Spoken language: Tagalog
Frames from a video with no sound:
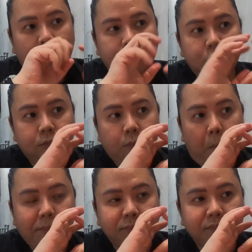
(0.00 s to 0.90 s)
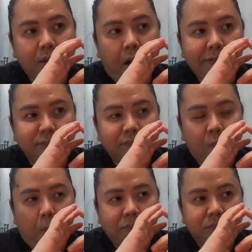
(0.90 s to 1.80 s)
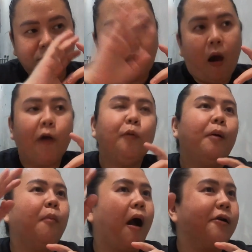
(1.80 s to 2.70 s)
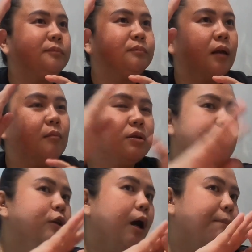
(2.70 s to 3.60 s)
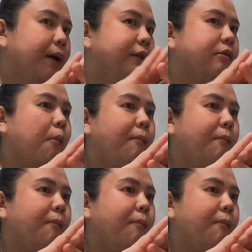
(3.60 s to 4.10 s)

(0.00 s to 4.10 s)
Tinikman mo talaga lahat. Ano pa ba? Gusto yung apat.